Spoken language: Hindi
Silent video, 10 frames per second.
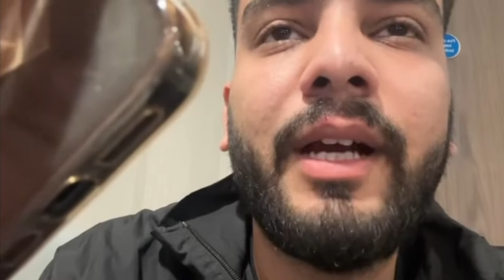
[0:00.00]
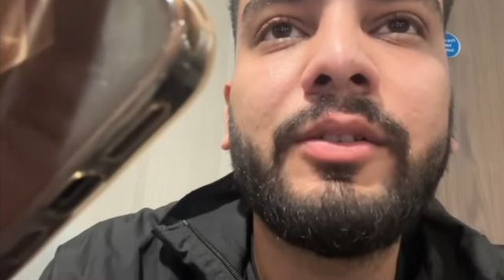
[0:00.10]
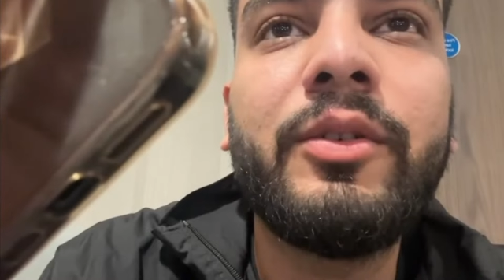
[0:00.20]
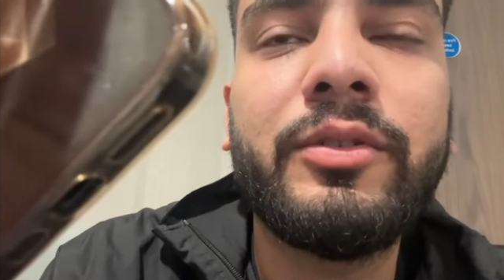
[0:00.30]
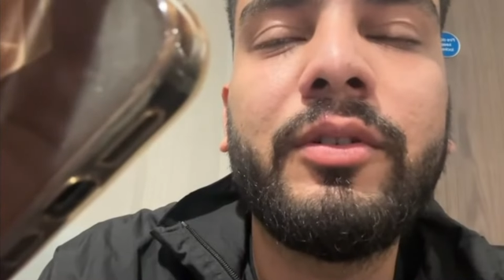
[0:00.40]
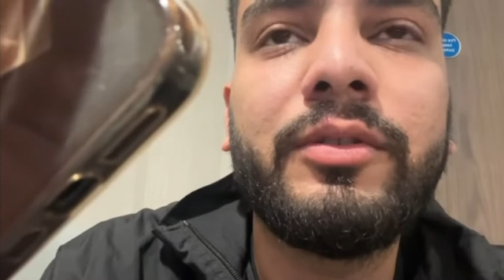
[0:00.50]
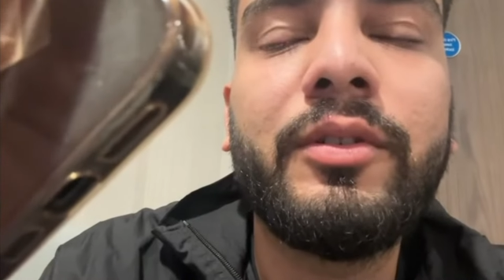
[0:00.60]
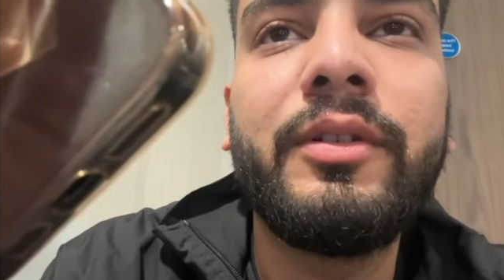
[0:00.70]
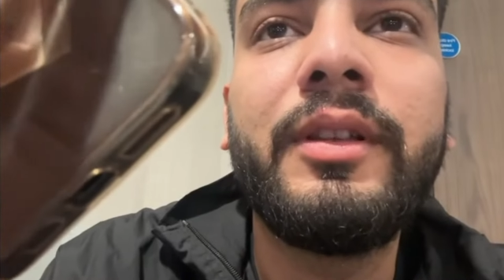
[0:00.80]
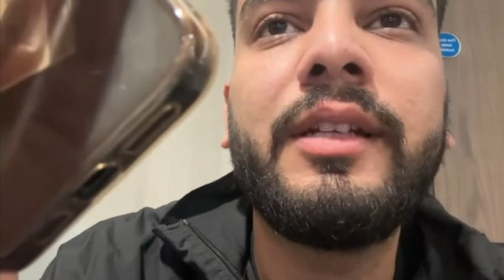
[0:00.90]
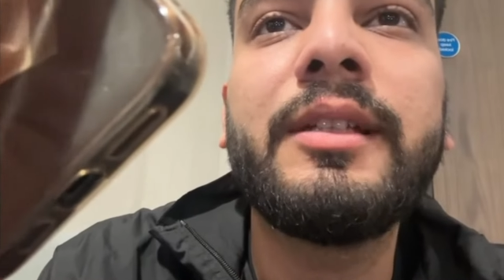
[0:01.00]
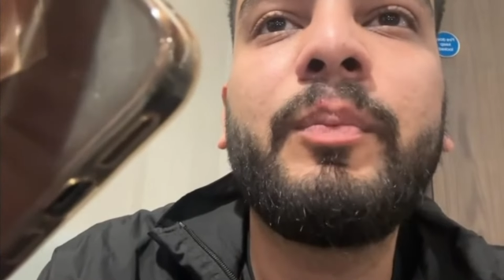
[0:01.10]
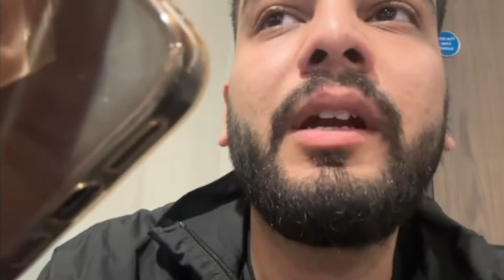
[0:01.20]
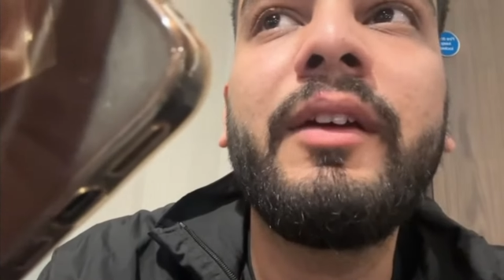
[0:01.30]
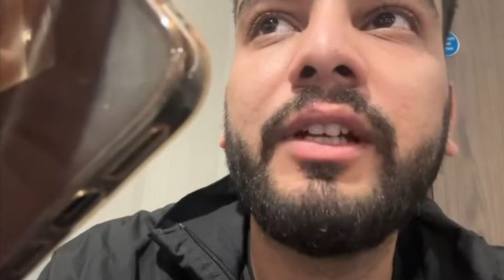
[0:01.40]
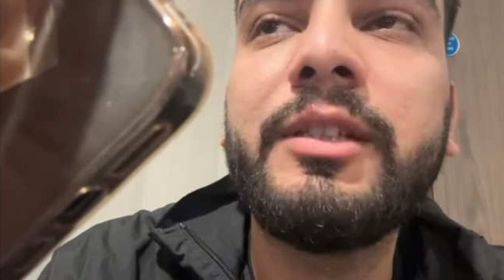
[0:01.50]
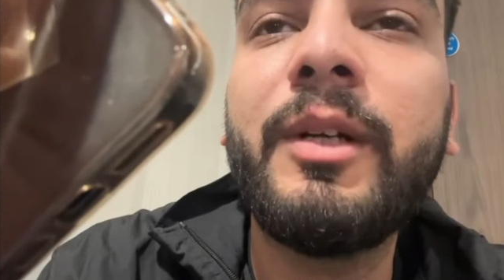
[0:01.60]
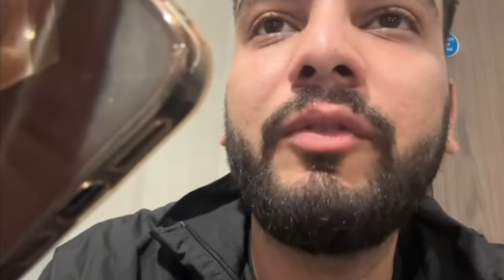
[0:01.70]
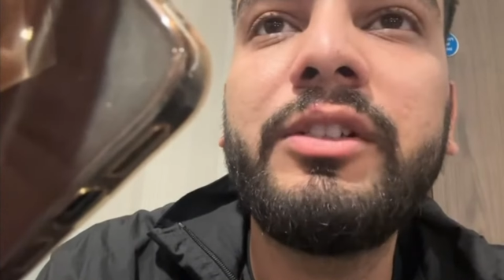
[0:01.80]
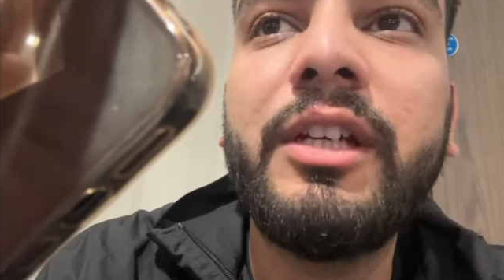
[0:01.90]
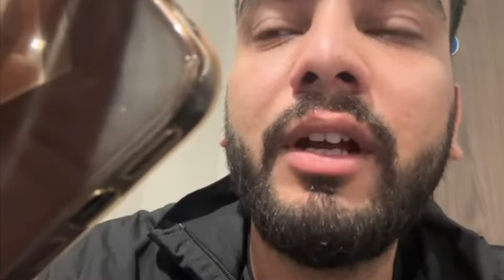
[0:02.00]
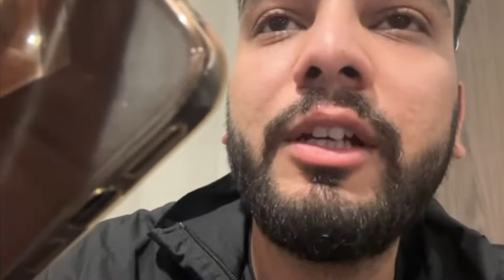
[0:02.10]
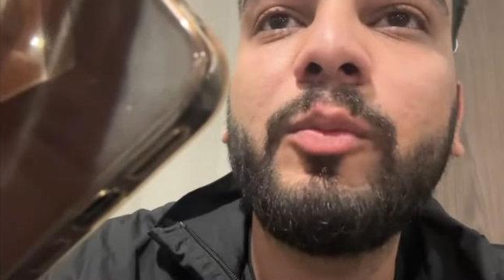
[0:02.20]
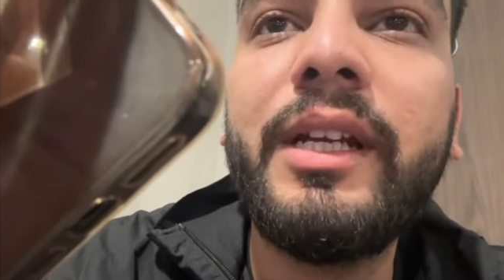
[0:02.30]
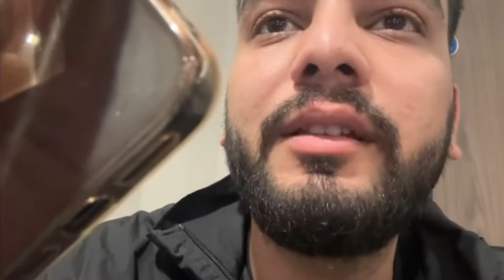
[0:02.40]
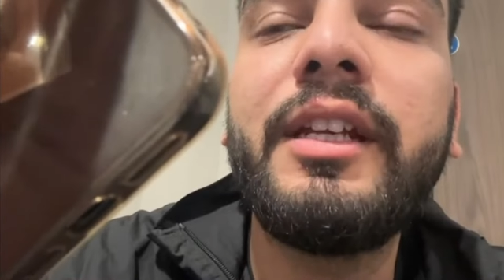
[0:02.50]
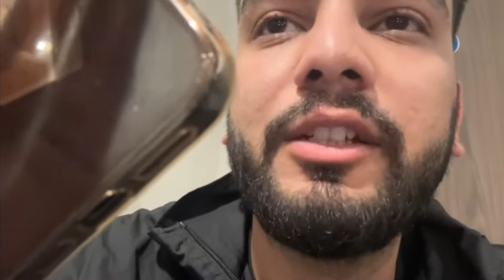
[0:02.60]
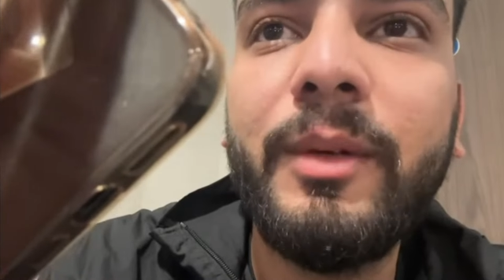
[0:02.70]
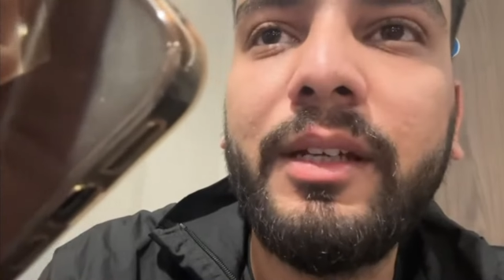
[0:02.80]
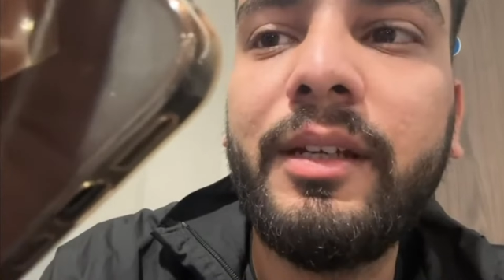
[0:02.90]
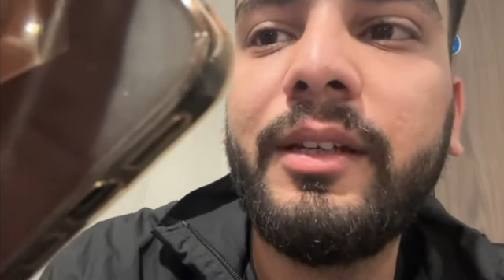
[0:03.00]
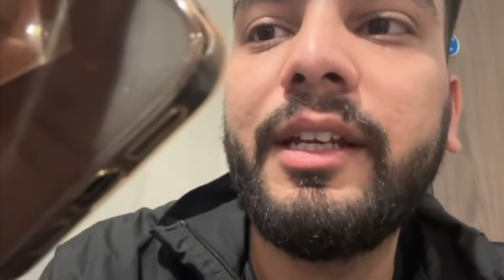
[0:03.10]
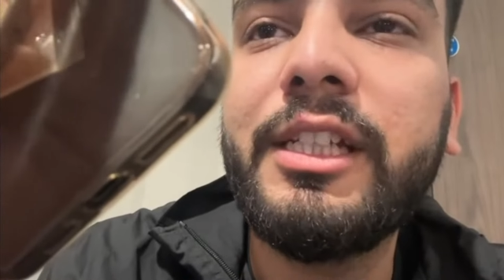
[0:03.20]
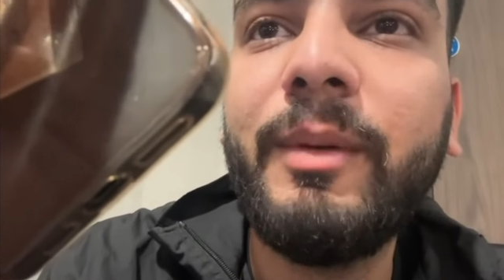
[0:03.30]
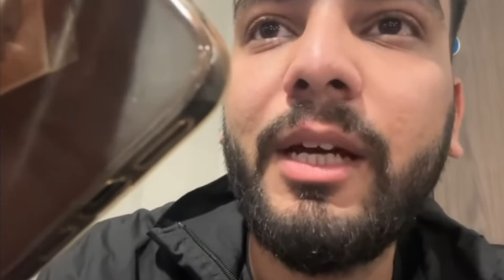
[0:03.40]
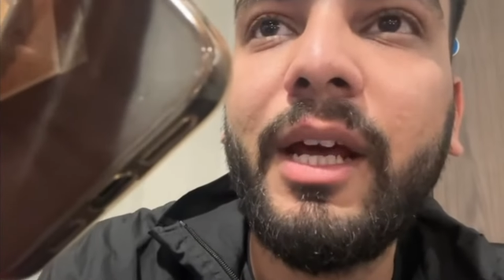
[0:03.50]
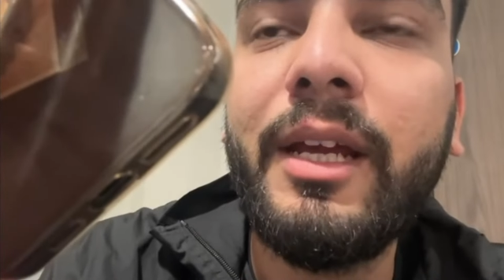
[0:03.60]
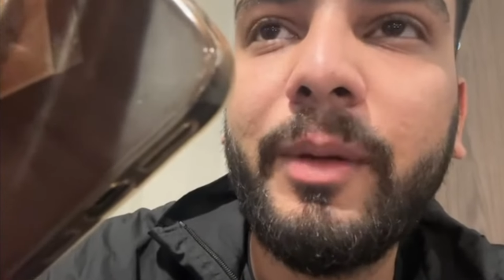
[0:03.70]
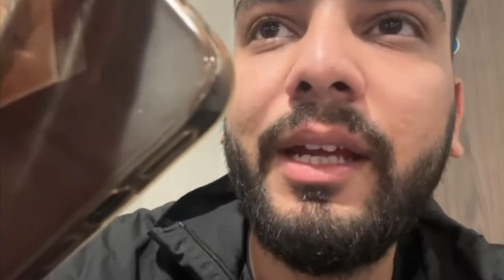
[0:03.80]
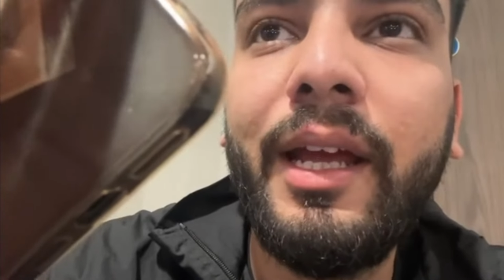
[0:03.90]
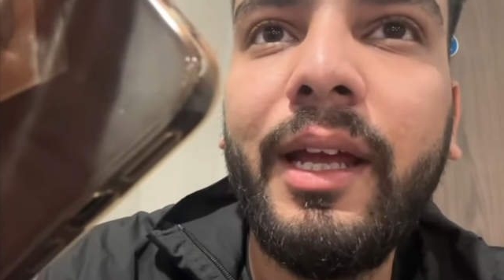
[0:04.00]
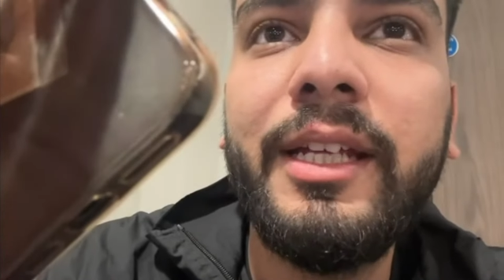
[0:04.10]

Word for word: भाई सुनो सुनो देर इज अ बिग डिफरेंस बिटवीन शिवानी कुमारी एंड दिनेश भाई दिनेश भाई हमारे अपने